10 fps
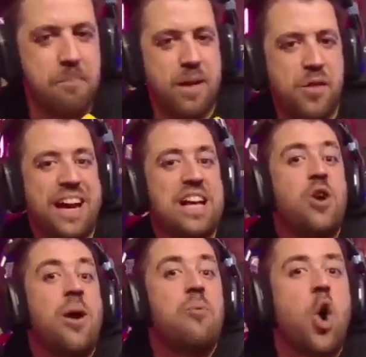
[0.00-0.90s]
Dice que yo
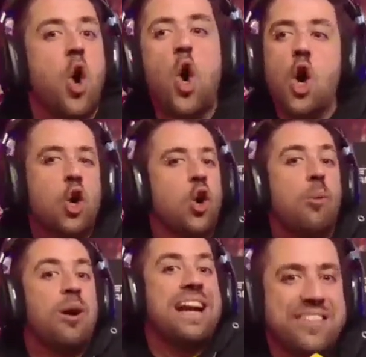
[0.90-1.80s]
hablo como
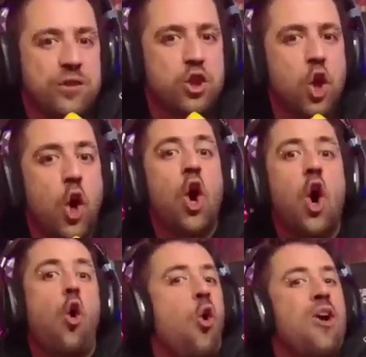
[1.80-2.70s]
lento.
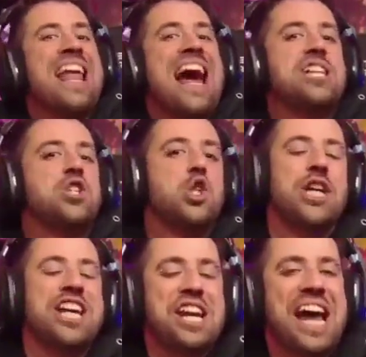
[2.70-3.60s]
Hola, soy
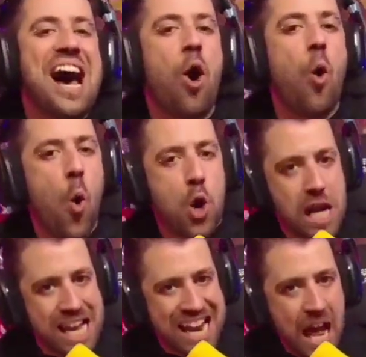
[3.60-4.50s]

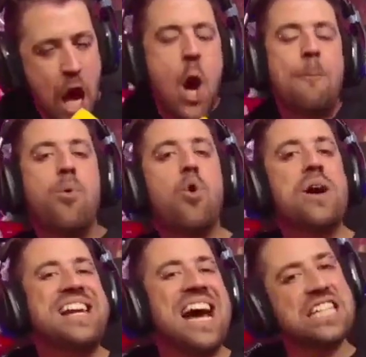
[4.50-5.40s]
Raúl.
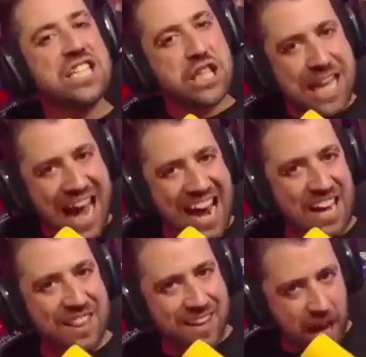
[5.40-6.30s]
Buenas
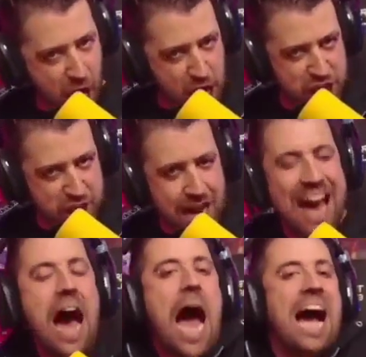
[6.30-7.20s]
tardes.
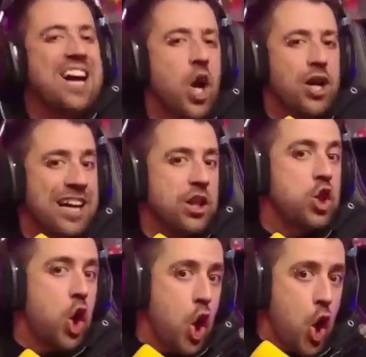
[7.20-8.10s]

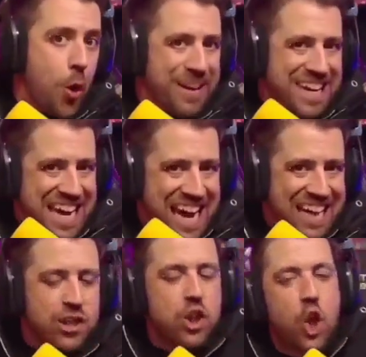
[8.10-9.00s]
Todo
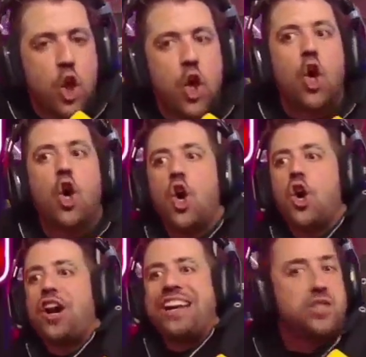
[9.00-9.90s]
bien, todo
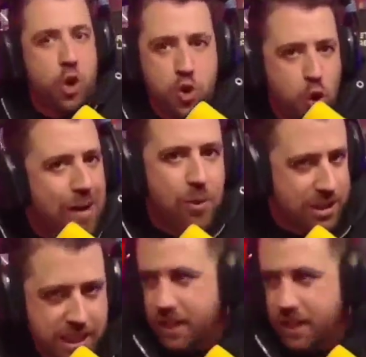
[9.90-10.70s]
correcto. Yo no hablo así.